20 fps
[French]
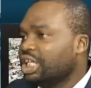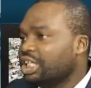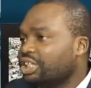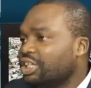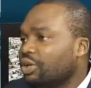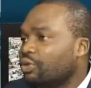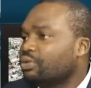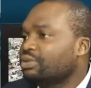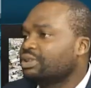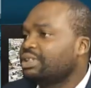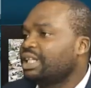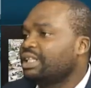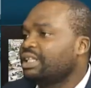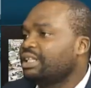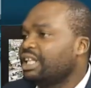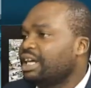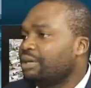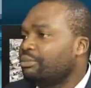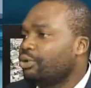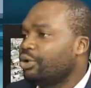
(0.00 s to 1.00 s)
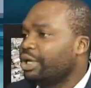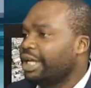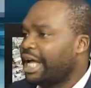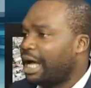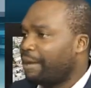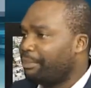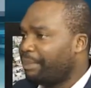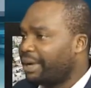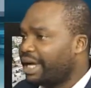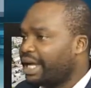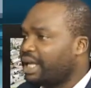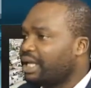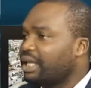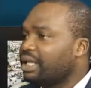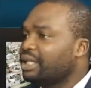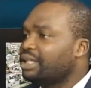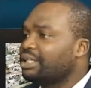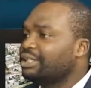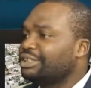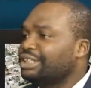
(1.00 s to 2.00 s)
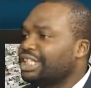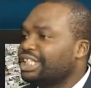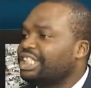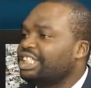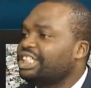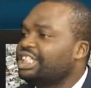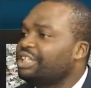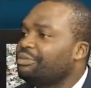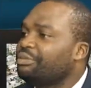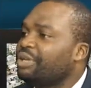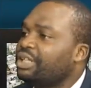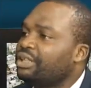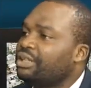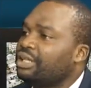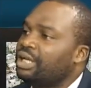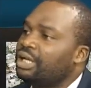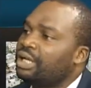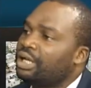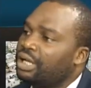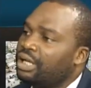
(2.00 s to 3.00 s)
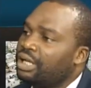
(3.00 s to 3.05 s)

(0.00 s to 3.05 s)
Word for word: j'ai constaté d'abord. Et après, j'ai cherché maintenant